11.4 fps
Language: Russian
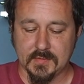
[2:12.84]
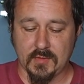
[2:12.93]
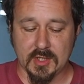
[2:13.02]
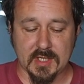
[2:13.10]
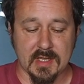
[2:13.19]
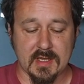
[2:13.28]

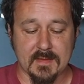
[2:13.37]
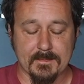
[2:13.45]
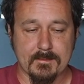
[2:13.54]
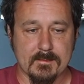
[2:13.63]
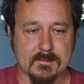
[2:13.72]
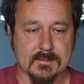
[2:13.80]
Вот они,
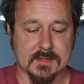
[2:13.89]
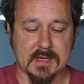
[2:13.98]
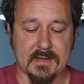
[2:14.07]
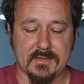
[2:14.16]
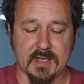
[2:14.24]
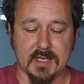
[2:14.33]

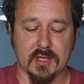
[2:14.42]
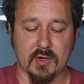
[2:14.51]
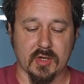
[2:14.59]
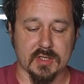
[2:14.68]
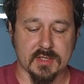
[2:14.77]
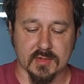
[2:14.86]
главные
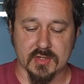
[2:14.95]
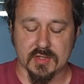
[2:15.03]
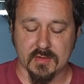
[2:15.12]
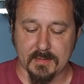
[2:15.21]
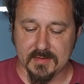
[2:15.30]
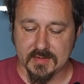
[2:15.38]
герои
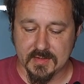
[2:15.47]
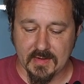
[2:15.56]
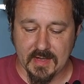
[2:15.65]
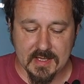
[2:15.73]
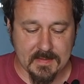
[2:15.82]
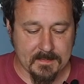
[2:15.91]
сегодняшнего
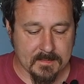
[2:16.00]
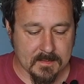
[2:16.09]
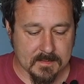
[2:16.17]
повествования.